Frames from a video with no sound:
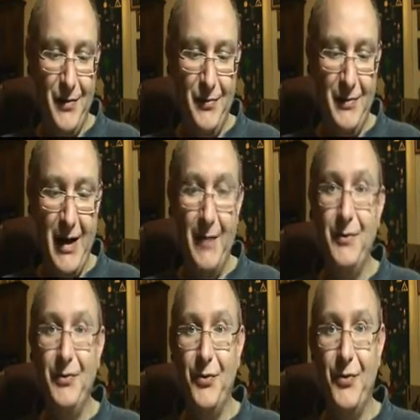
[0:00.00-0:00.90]
und
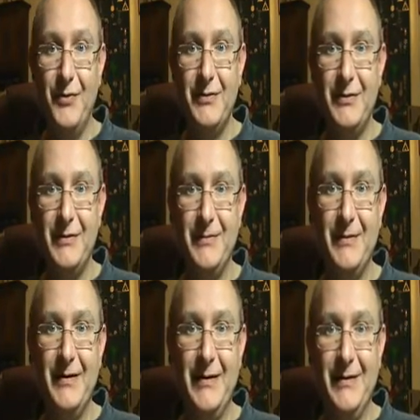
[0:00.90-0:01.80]
habe dort
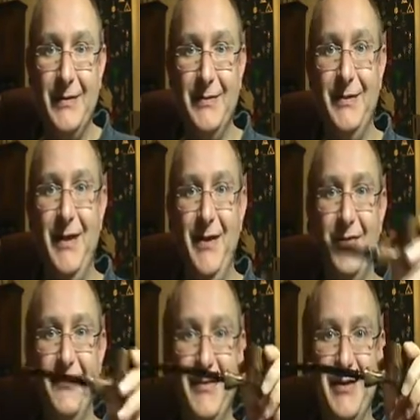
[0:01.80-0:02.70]

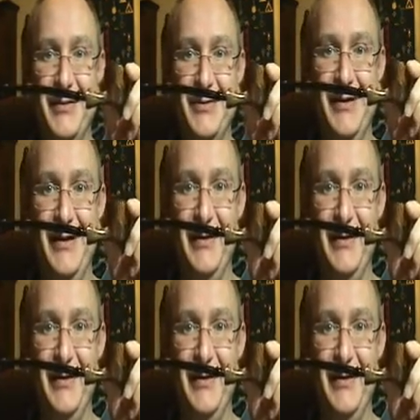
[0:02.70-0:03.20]
diese wunderschöne